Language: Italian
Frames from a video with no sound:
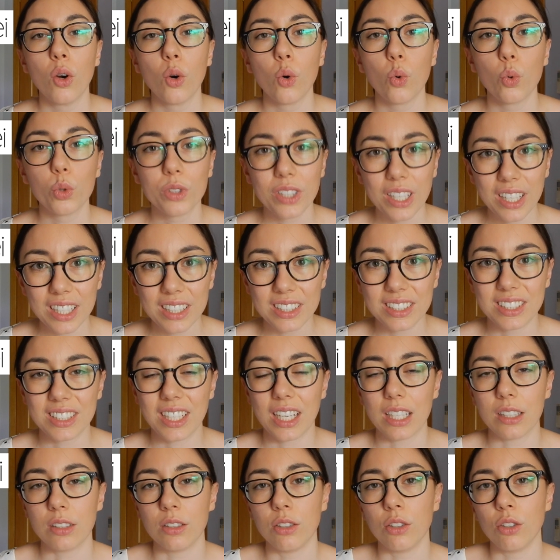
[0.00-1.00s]

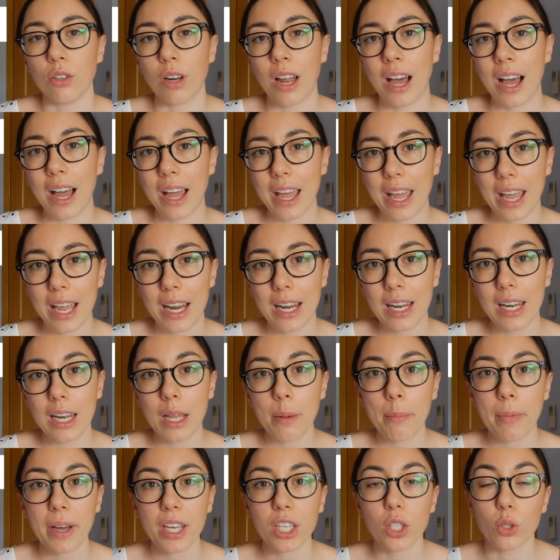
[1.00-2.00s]
utilizzando la L
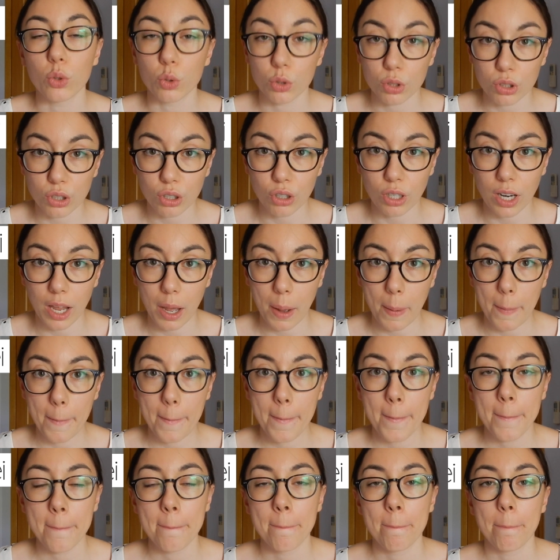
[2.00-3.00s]
maiuscola
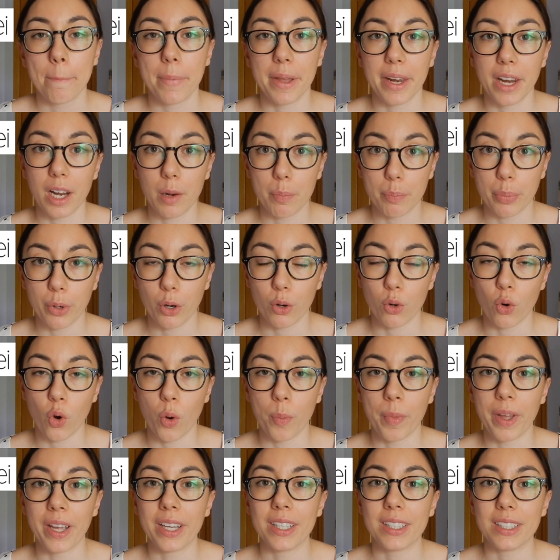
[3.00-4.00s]
per il
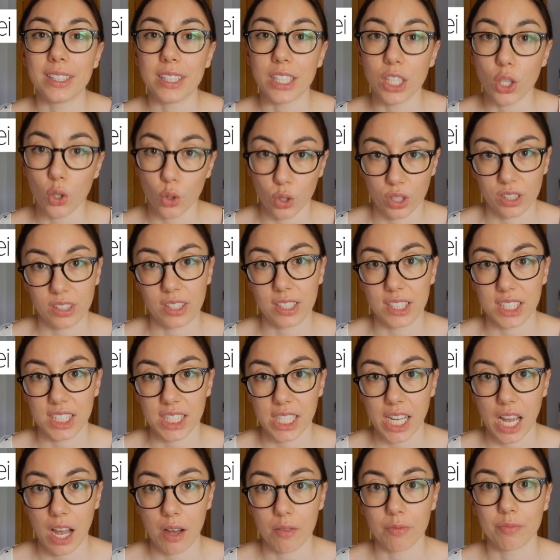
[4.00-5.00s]
pronome di
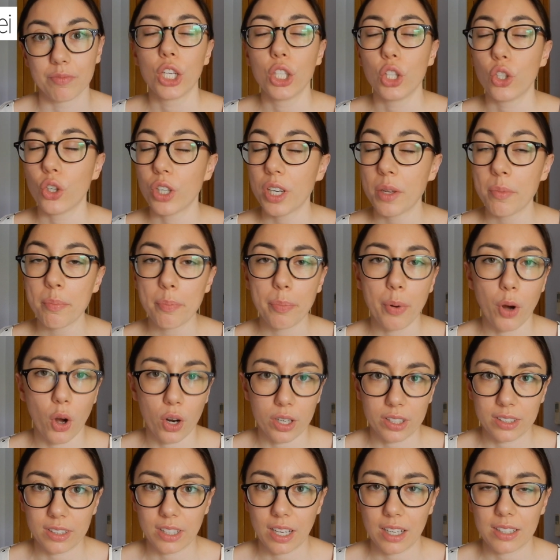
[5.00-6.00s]
cortesia. Non
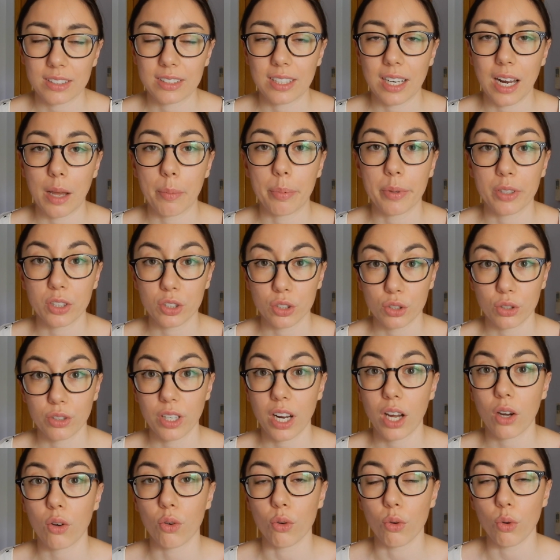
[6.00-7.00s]
importa se la
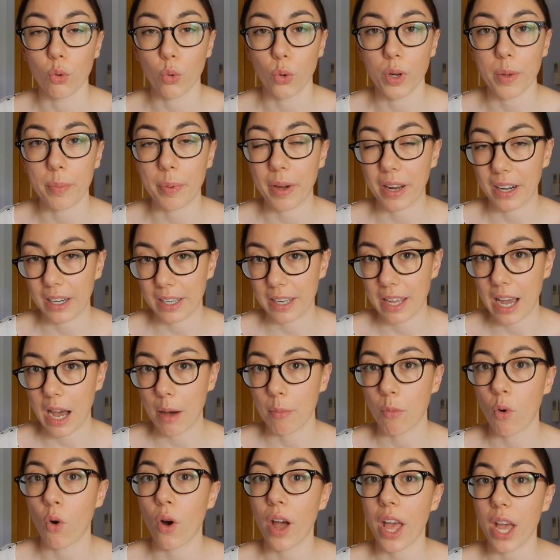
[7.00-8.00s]
persona con cui
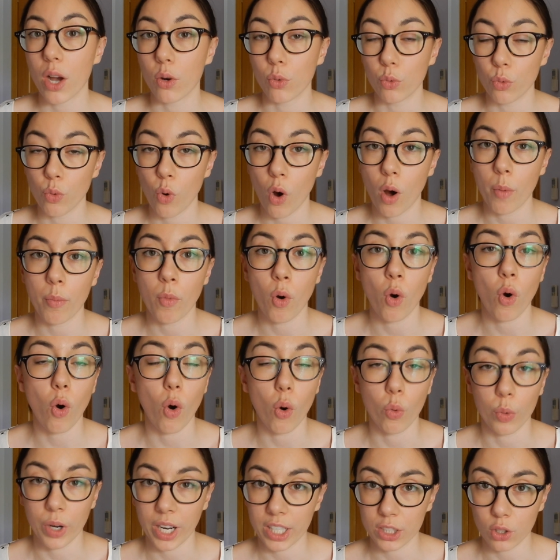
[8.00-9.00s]
parliamo è un uomo o
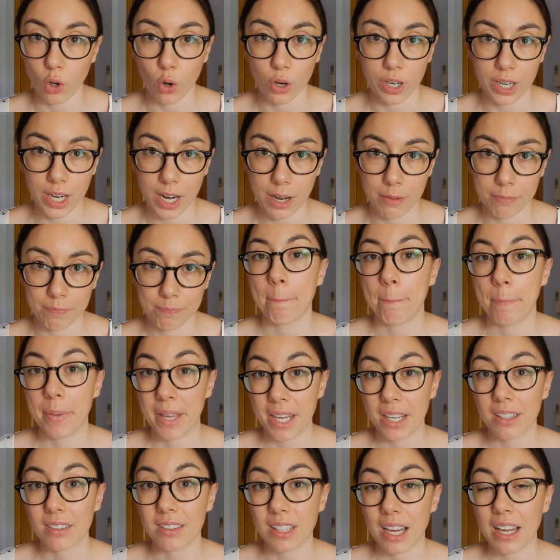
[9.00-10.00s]
una donna.
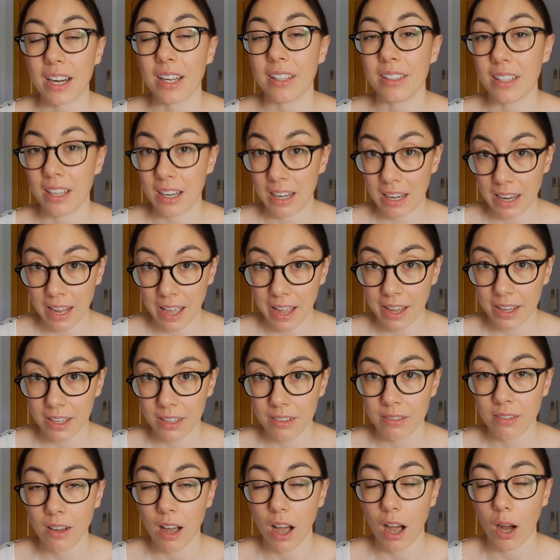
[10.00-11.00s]
Per dare del
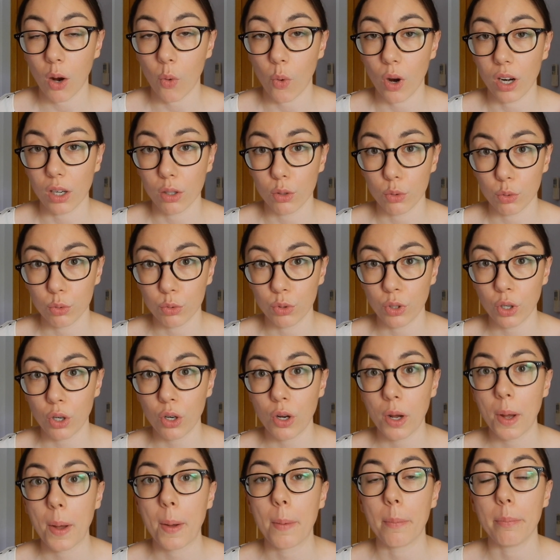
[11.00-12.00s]
lei a
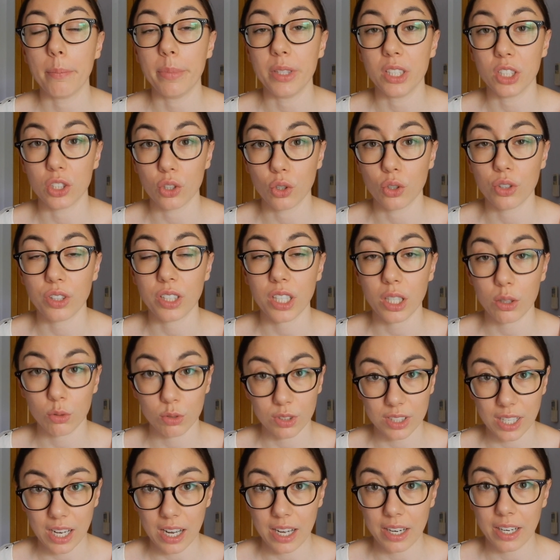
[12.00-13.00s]
qualcuno bisogna
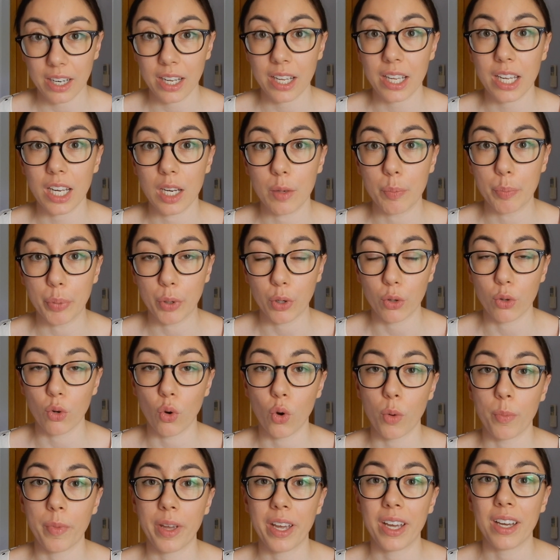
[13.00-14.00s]
usare il
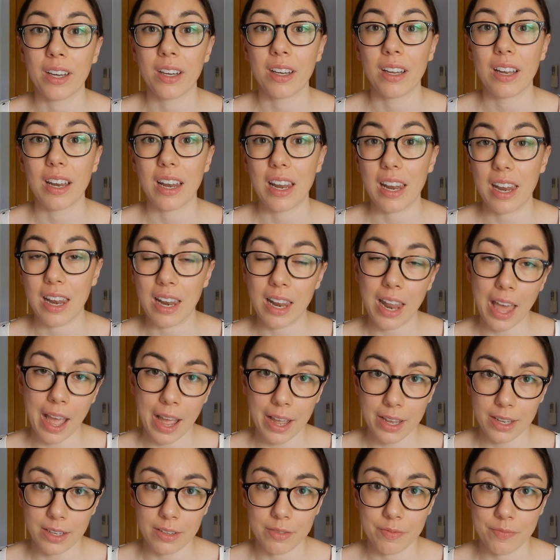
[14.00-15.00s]
pronome
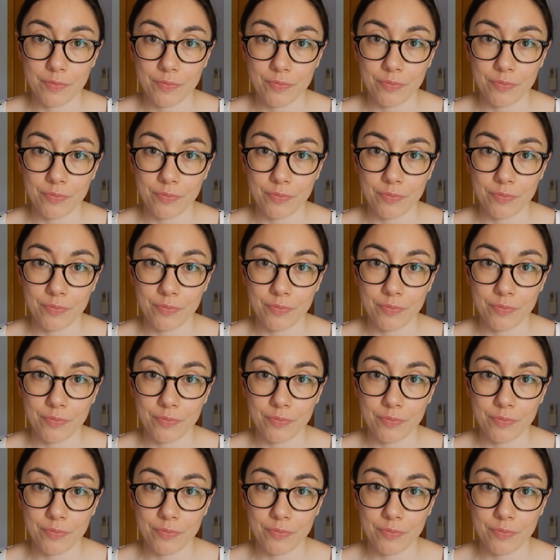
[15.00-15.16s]
lei